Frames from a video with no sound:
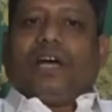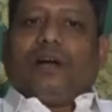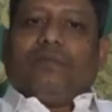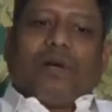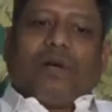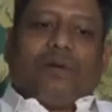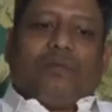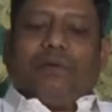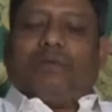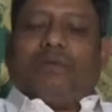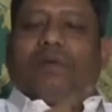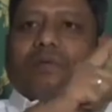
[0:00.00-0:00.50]

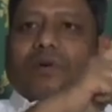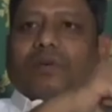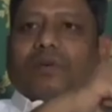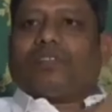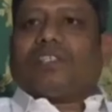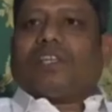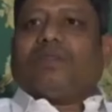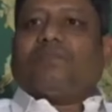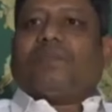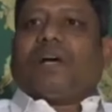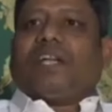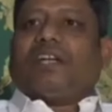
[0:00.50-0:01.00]
हम अभी भी
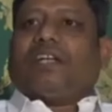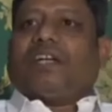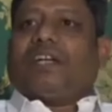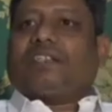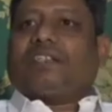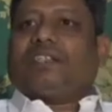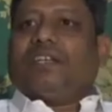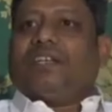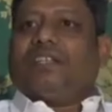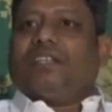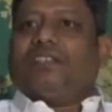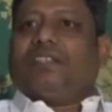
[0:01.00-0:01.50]
बहुत सम्मान
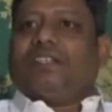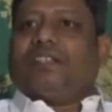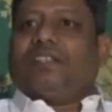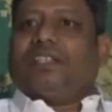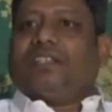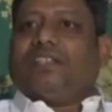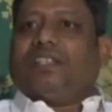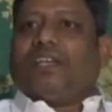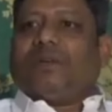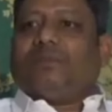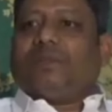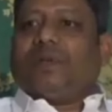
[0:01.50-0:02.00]
करते हैं इज्जत
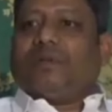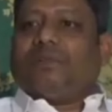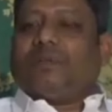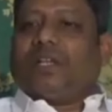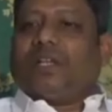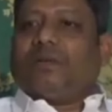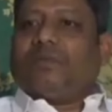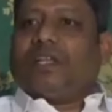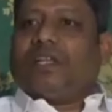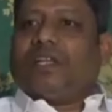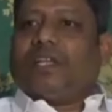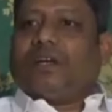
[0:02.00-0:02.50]
देते हैं अपने
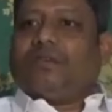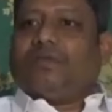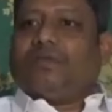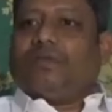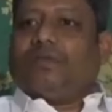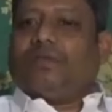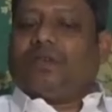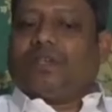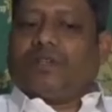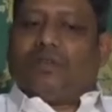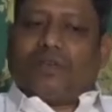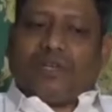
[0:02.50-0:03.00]
बड़े भैया
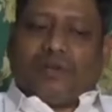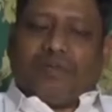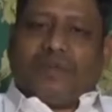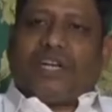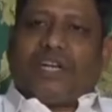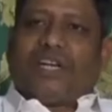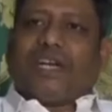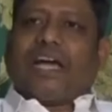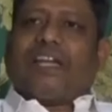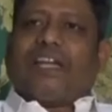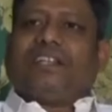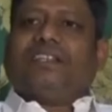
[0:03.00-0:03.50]
को क्योंकि
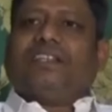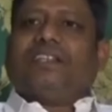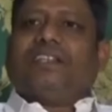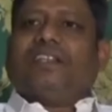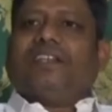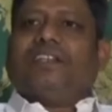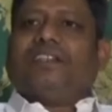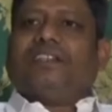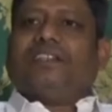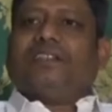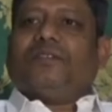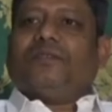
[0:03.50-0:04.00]
मेरे
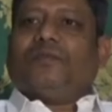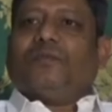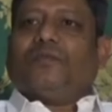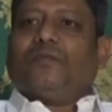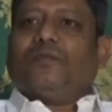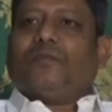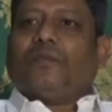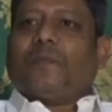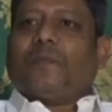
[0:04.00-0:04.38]
गार्जियन है जी